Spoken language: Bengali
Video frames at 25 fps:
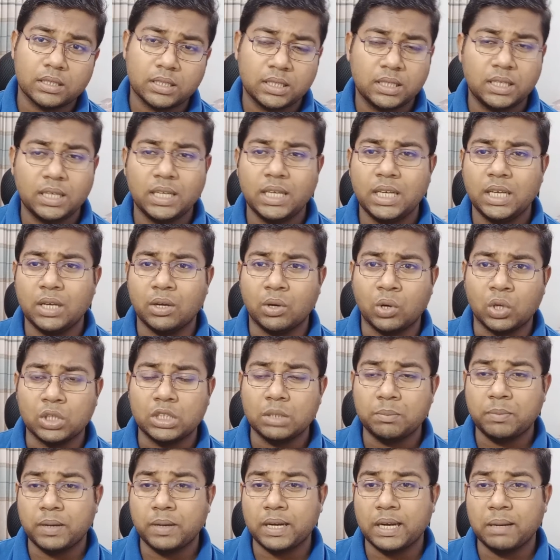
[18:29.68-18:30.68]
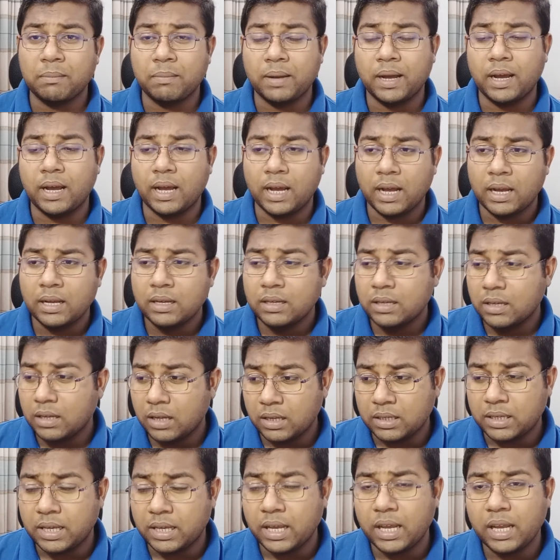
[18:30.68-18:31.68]
কি হতে পারে বা
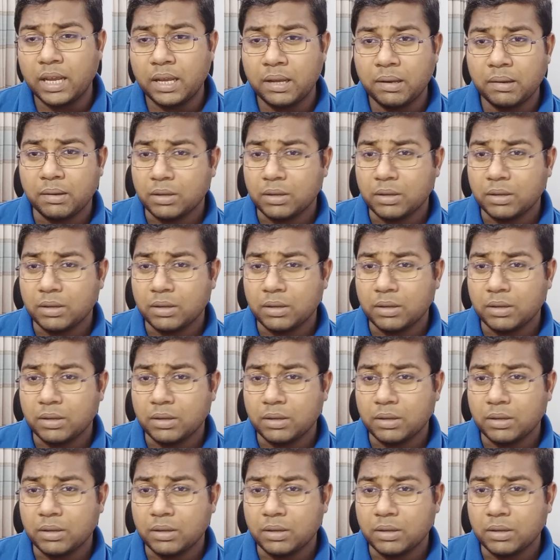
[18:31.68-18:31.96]
কে